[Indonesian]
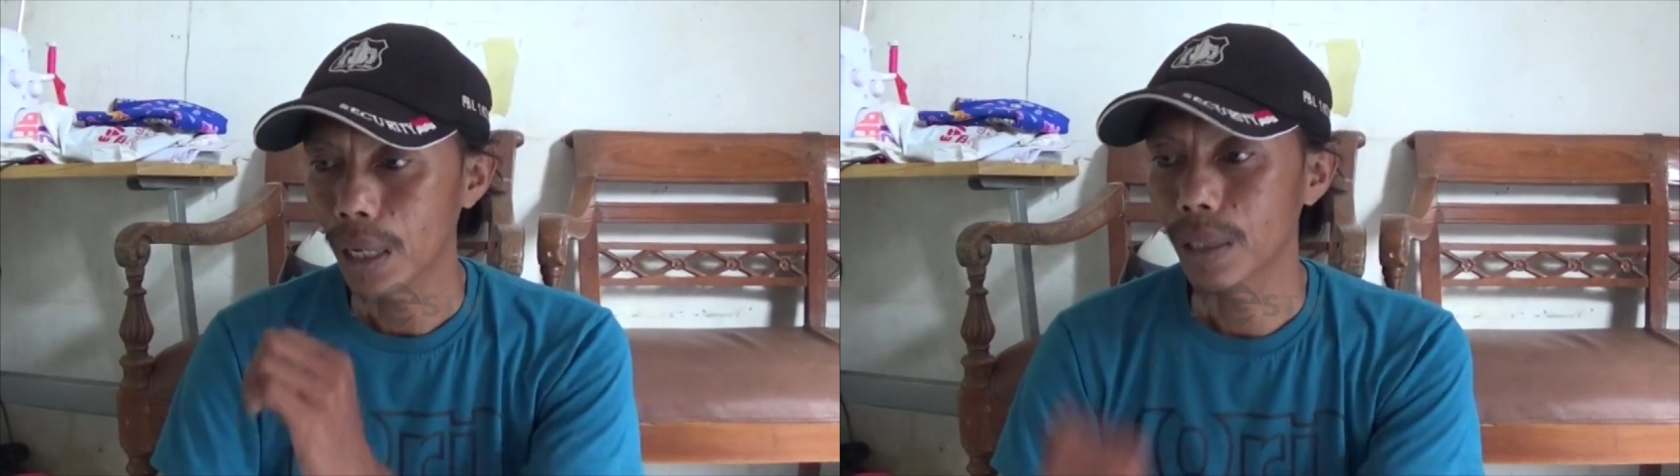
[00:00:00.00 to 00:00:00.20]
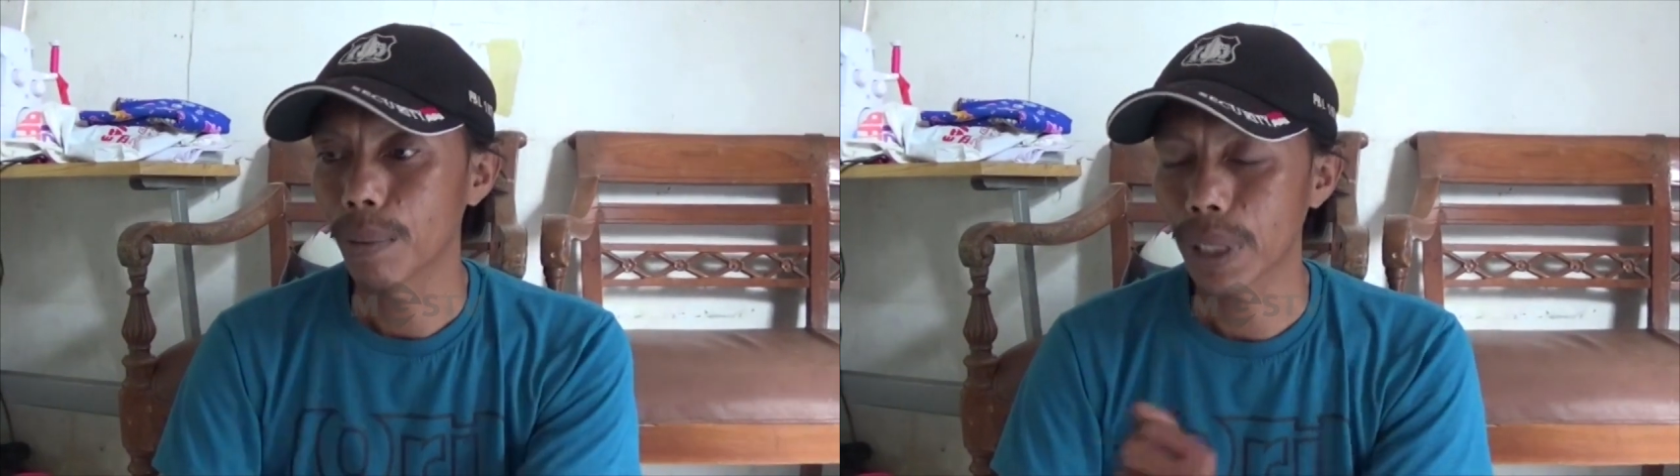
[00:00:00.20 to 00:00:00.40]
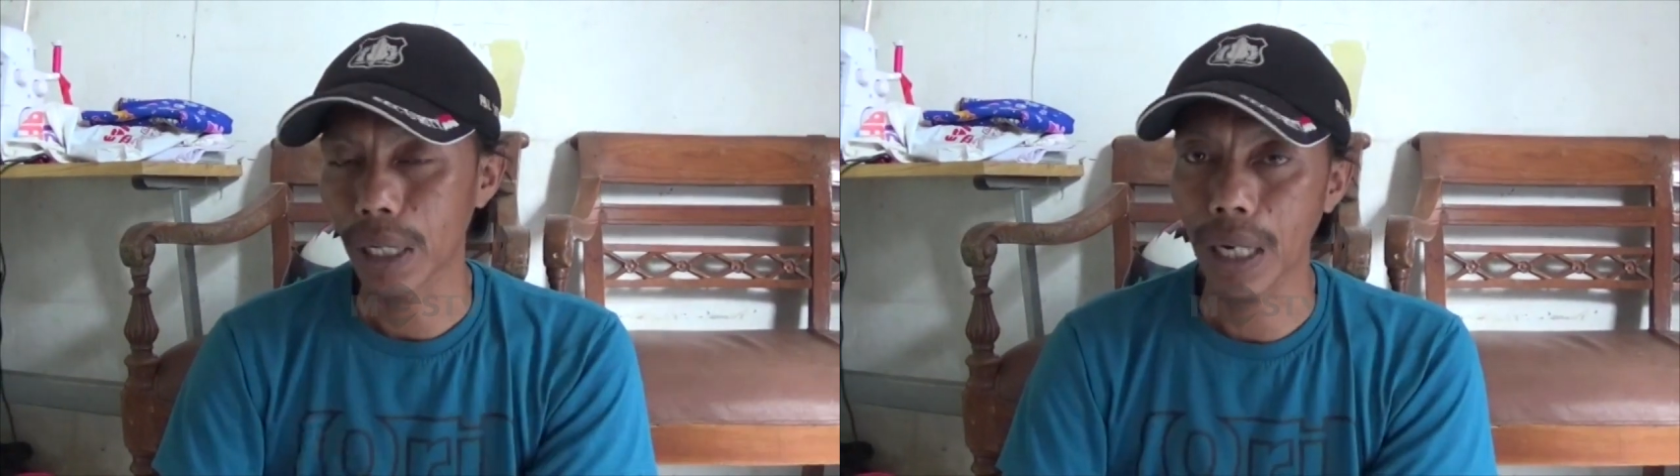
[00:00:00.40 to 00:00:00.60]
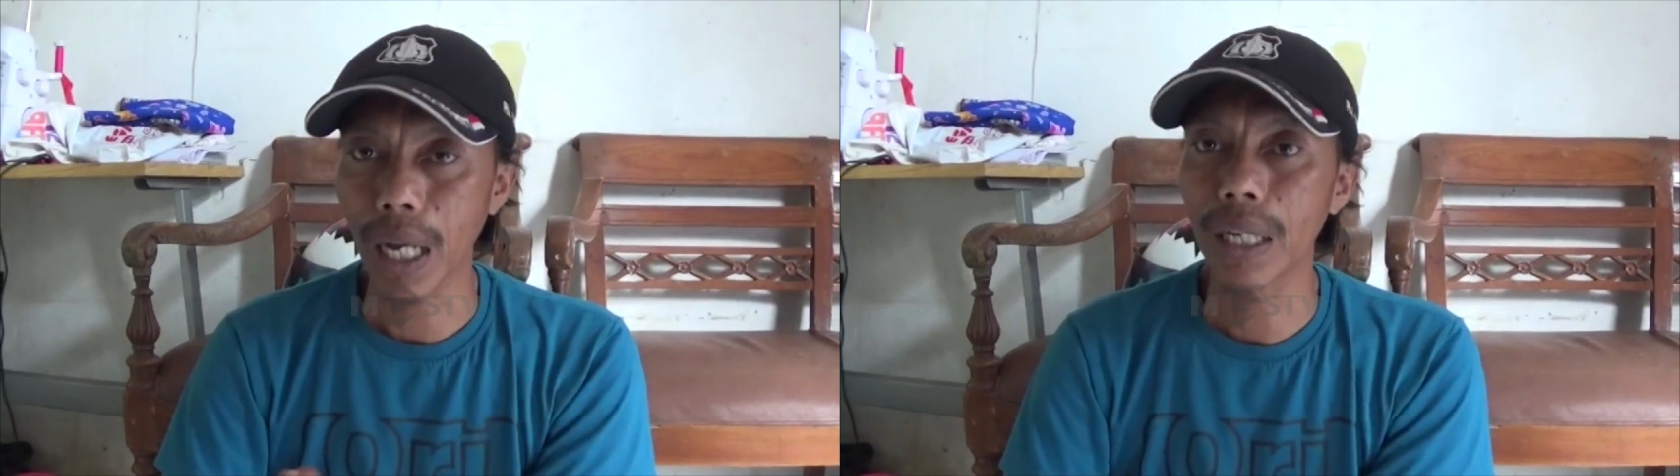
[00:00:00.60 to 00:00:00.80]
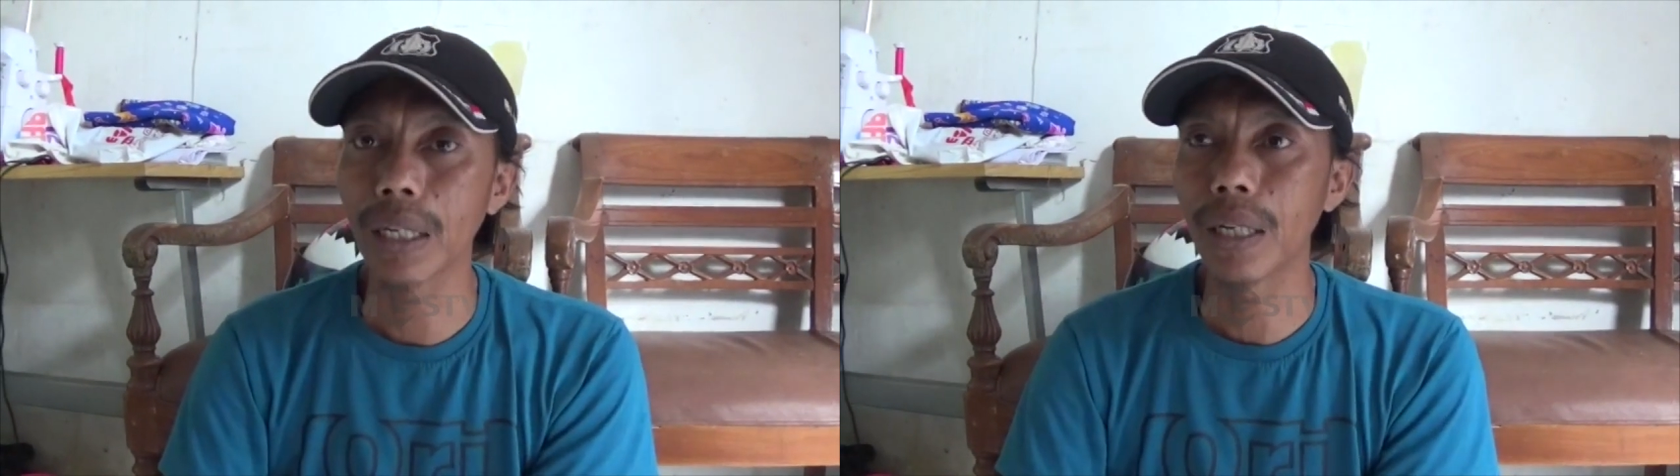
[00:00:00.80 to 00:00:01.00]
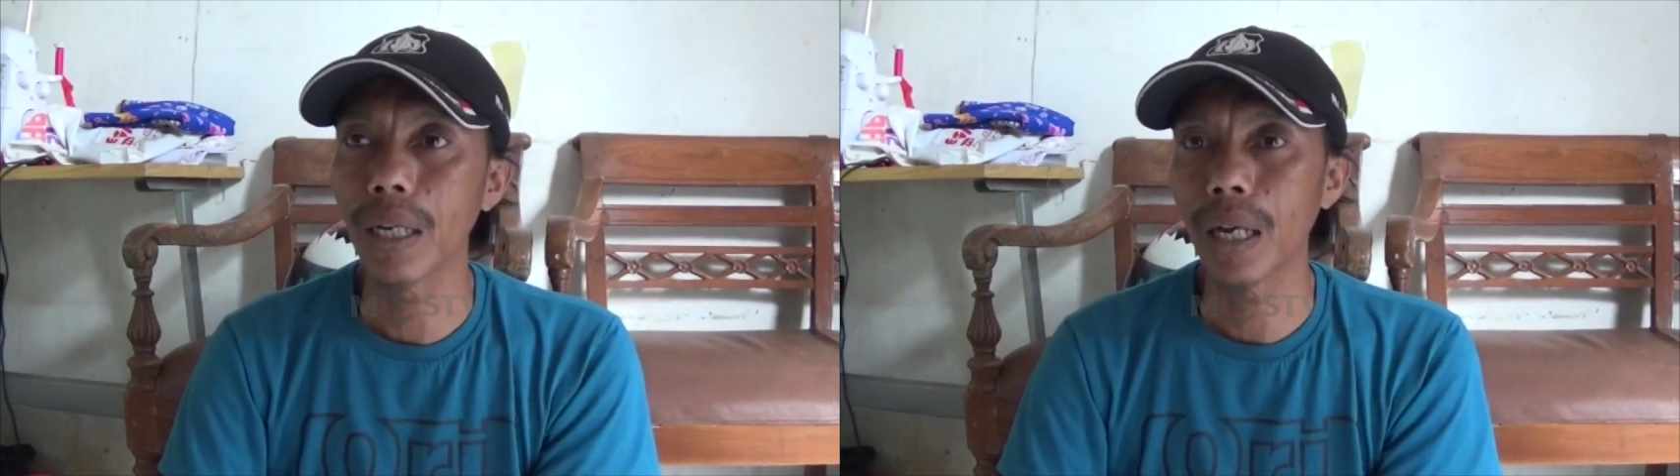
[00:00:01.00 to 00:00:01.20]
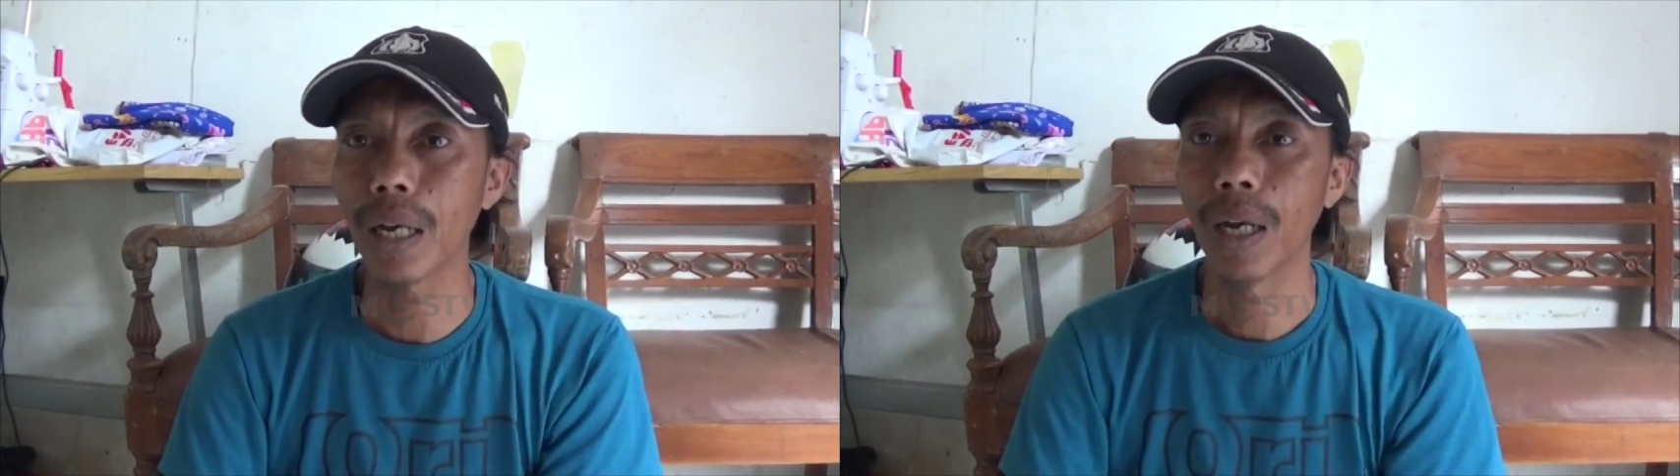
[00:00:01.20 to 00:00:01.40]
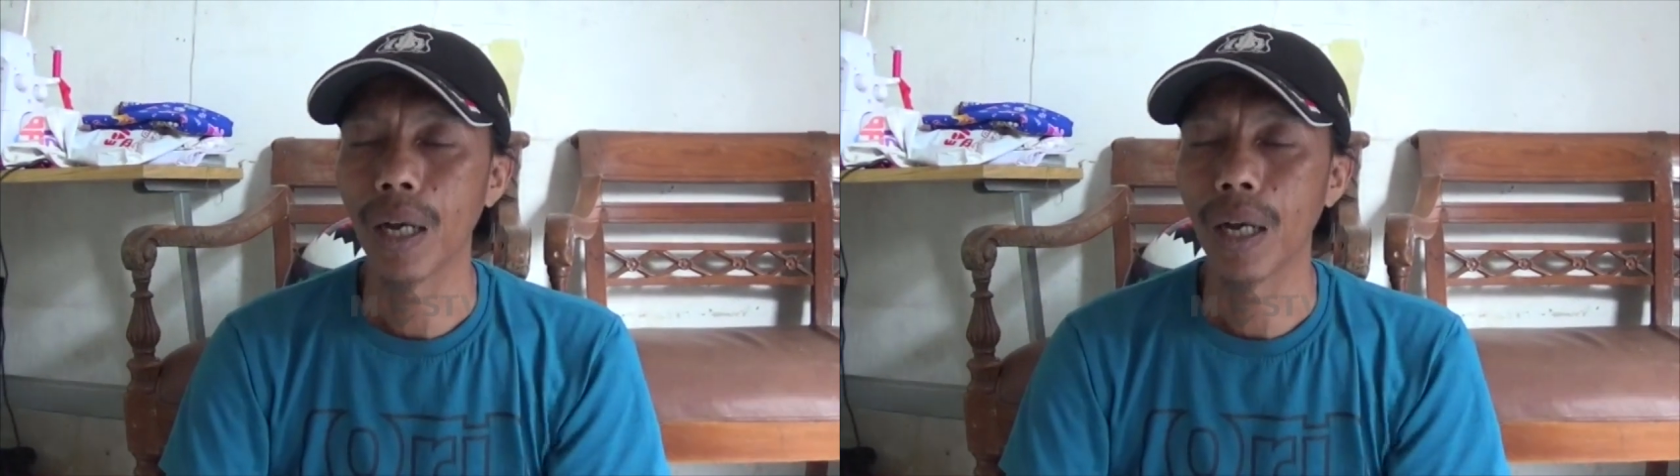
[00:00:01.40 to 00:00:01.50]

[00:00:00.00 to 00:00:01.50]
sebut terakhir dia